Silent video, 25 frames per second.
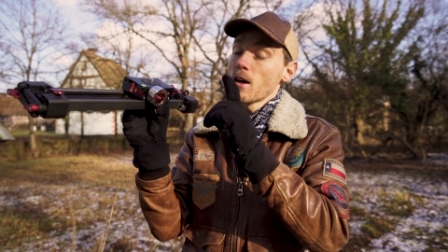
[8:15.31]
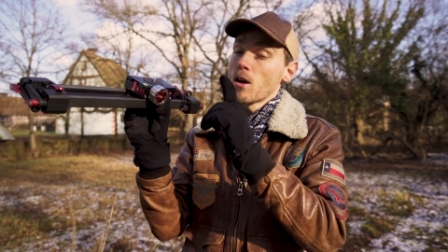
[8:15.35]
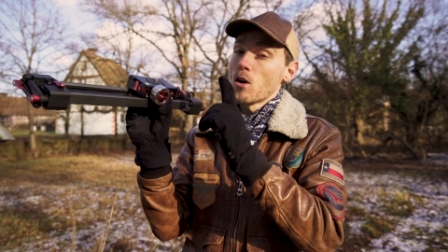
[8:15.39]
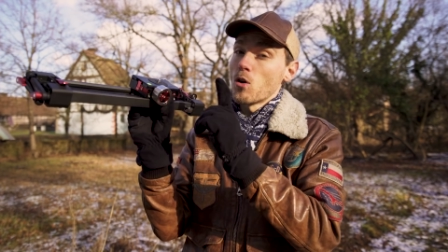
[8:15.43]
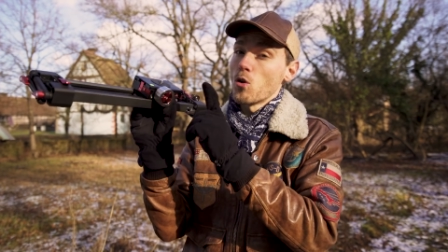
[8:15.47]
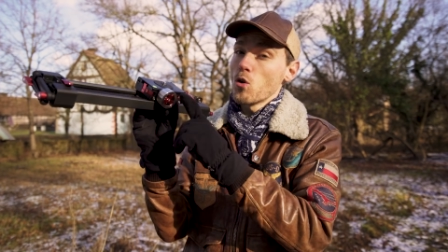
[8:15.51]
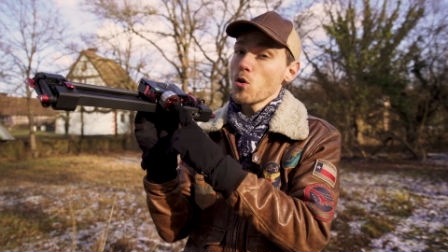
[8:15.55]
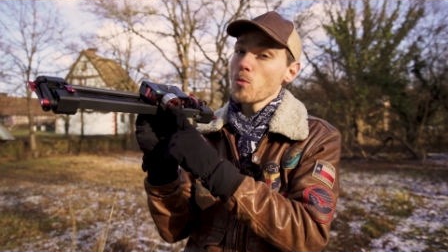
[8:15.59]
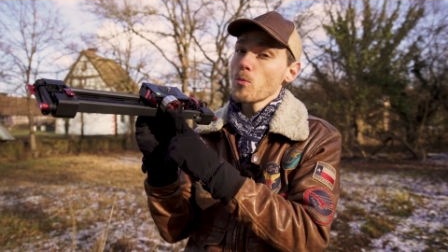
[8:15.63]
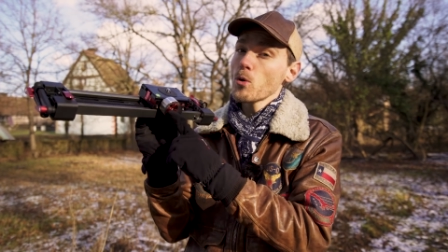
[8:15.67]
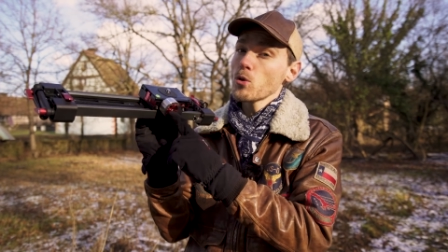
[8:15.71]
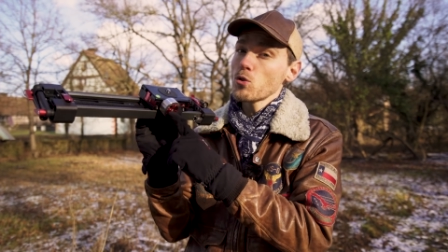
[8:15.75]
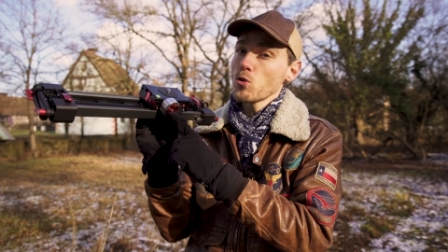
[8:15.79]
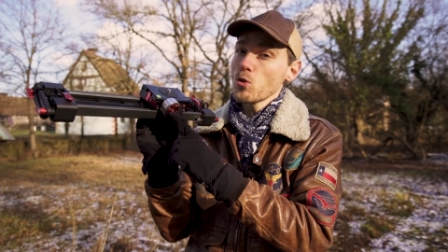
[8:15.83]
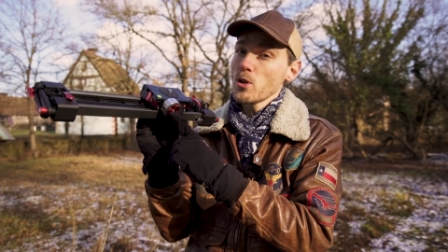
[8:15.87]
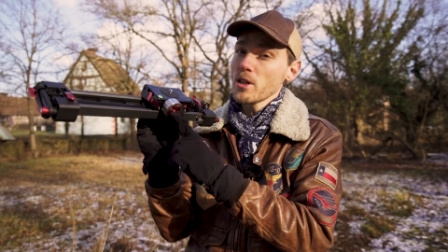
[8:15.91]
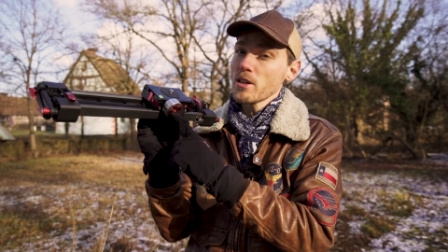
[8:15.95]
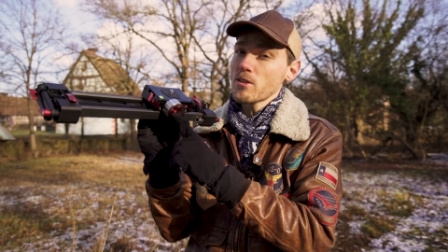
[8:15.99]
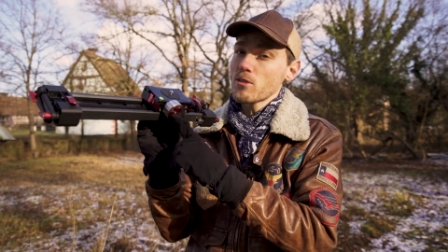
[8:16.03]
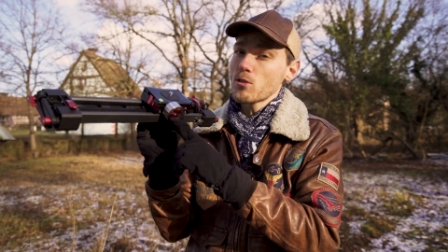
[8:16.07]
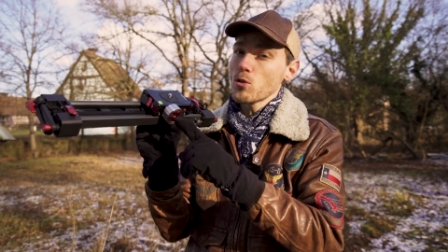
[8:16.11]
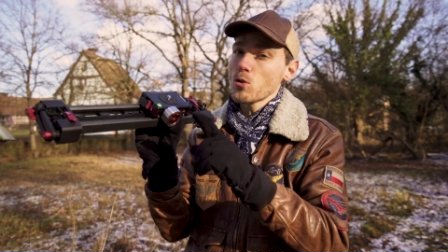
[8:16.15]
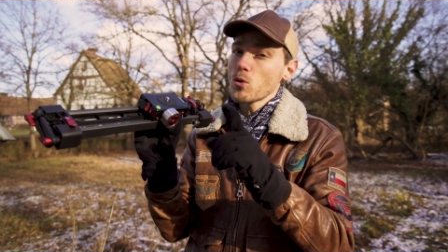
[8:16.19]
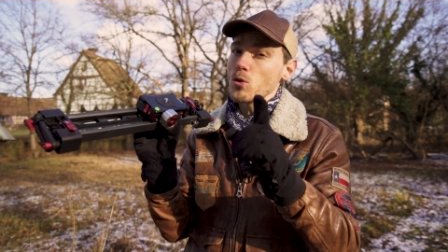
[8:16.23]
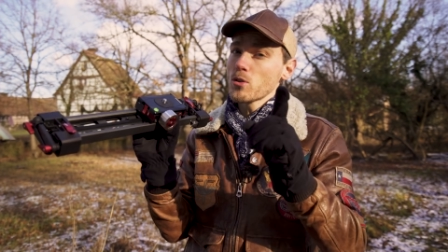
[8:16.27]
le module
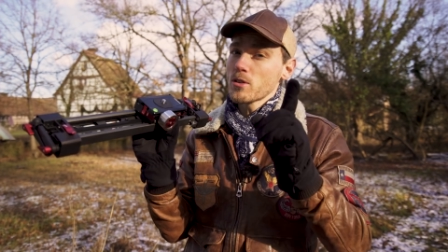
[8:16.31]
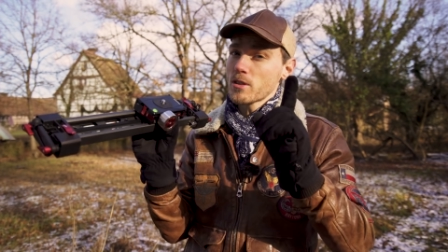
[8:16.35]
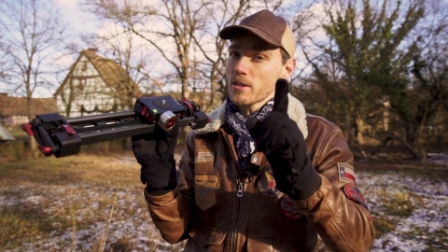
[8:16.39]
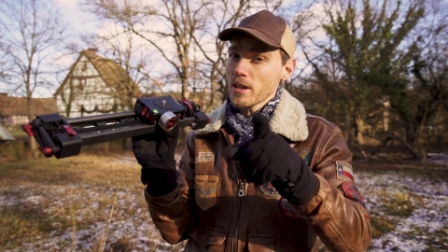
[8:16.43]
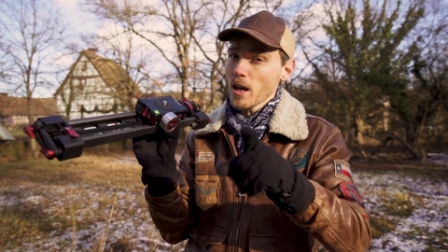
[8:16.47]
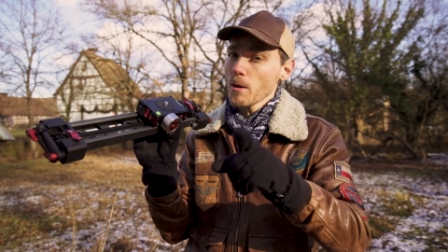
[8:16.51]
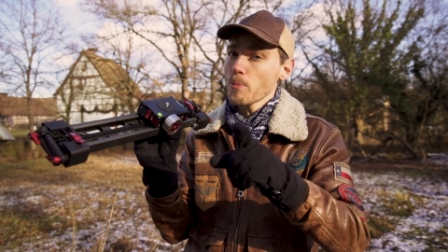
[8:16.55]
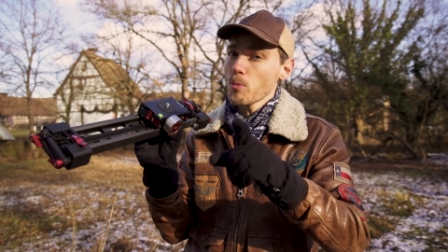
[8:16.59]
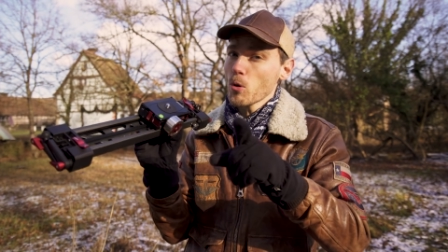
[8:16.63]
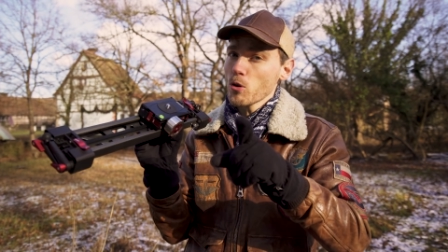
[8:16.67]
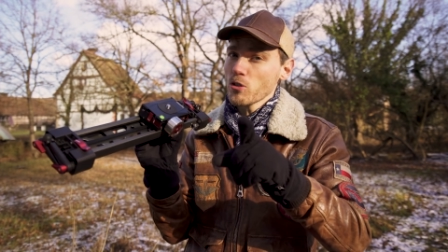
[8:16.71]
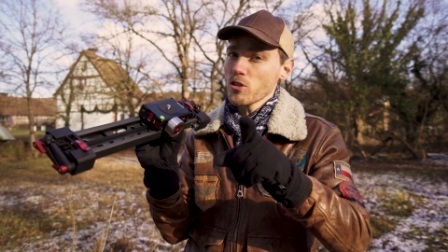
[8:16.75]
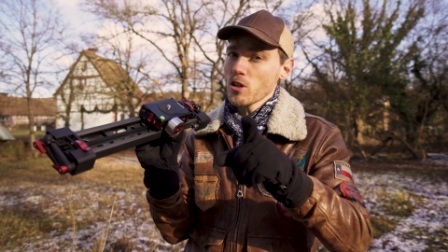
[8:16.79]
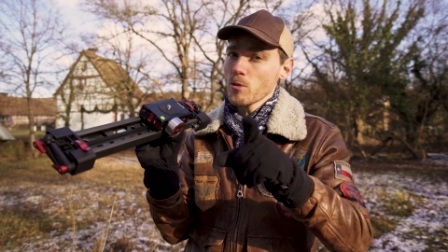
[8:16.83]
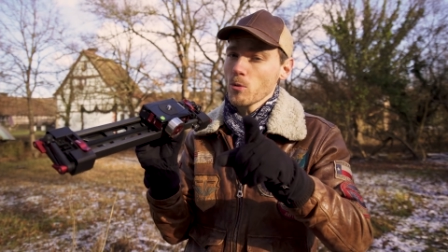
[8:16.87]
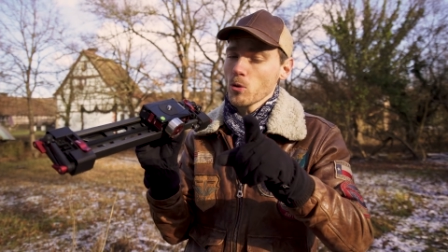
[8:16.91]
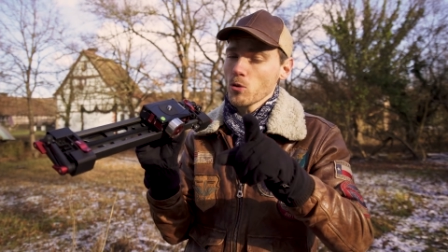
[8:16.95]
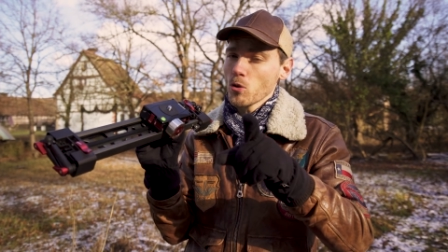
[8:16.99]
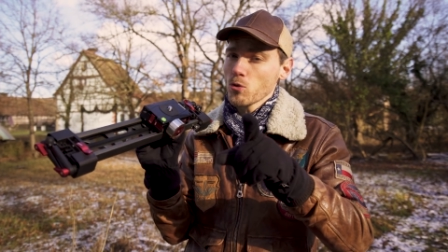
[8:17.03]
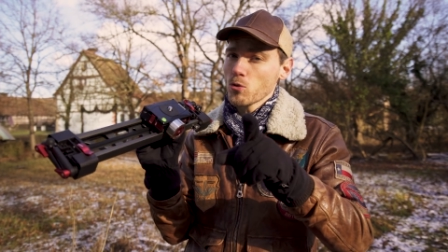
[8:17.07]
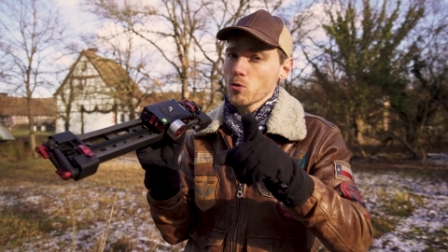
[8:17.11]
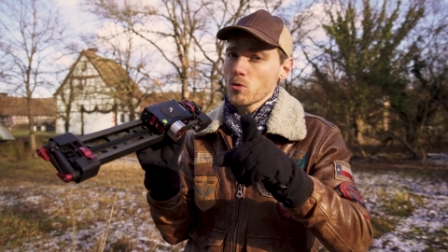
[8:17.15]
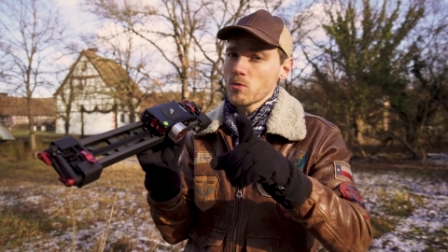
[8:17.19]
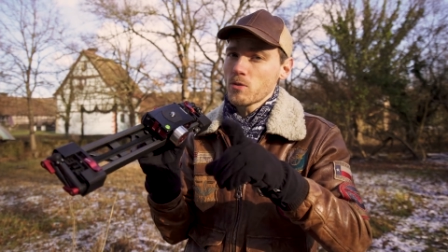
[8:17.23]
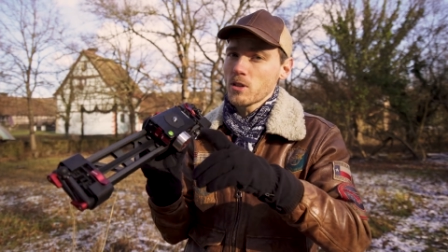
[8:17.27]
X2 très prochainement
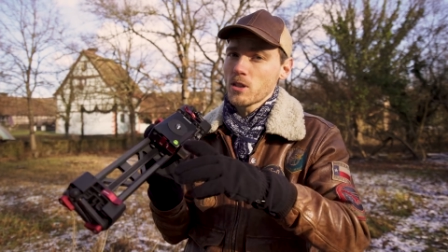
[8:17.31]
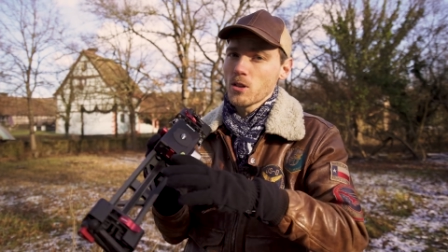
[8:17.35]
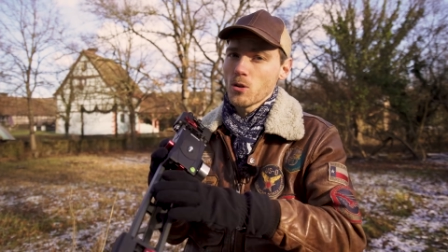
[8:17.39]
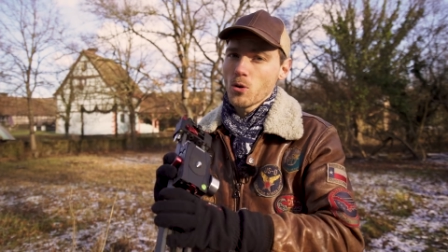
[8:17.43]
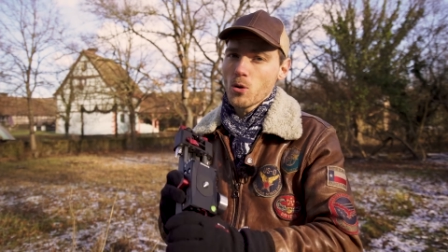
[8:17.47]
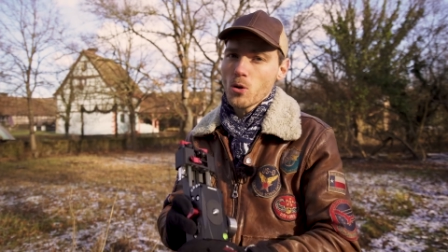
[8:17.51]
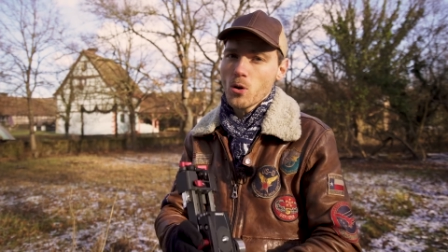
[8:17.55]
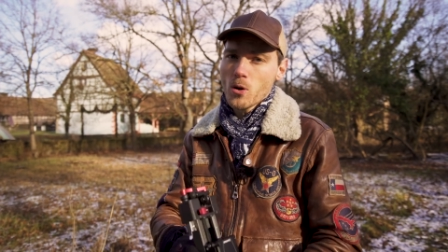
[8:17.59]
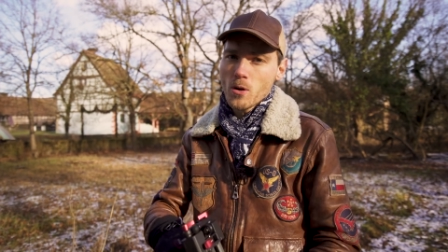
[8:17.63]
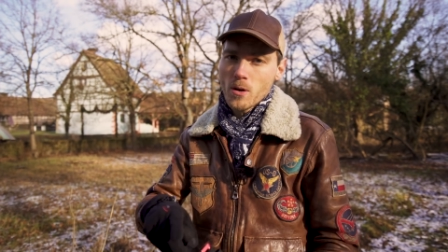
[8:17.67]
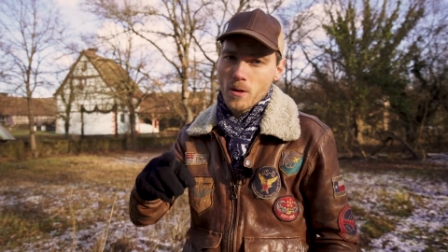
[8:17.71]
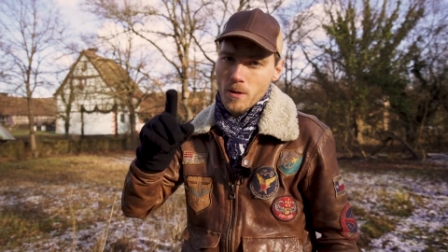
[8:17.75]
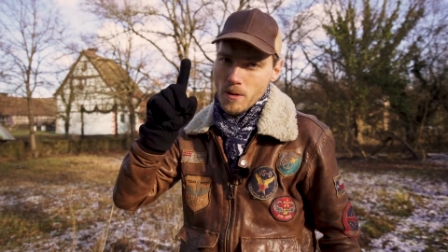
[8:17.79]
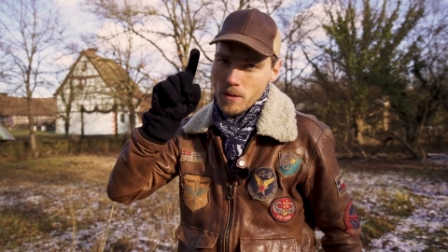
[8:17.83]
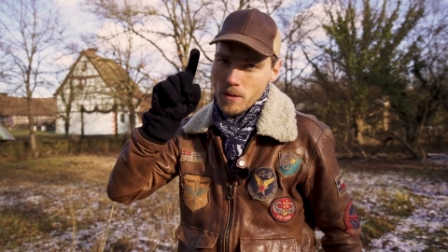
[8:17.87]
dans une vidéo.